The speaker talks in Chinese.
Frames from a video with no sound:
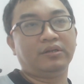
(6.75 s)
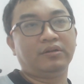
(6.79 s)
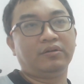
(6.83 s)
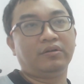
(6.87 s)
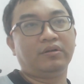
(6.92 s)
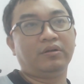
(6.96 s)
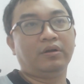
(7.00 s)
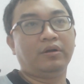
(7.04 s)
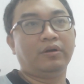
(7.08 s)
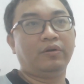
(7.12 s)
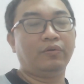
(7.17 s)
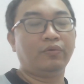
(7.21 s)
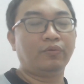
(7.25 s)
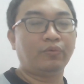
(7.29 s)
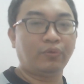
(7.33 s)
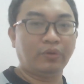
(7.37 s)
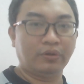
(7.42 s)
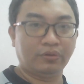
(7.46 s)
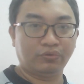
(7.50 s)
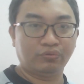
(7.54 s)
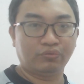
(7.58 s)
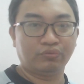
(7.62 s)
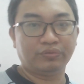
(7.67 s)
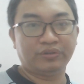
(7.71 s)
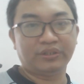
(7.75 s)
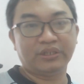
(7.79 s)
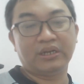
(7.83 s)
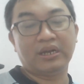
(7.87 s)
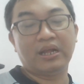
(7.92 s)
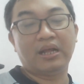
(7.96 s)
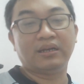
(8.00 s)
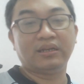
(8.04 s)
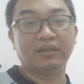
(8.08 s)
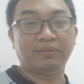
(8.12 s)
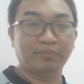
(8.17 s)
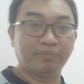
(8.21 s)
呃，会出现
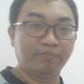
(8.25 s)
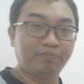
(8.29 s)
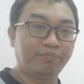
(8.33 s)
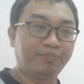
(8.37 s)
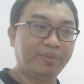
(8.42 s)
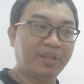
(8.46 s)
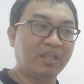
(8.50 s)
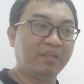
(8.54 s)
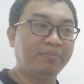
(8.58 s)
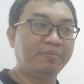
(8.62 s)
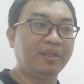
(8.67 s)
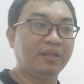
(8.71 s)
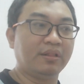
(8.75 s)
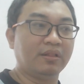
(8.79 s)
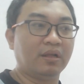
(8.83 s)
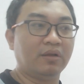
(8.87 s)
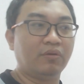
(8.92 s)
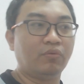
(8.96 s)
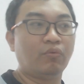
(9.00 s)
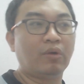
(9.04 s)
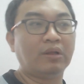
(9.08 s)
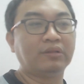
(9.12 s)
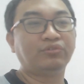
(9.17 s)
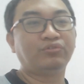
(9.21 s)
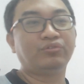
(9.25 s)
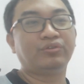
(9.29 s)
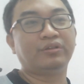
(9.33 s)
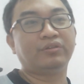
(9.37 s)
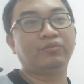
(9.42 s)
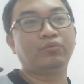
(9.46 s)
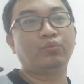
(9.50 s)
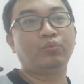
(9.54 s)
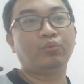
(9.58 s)
啊，你拼命呢完全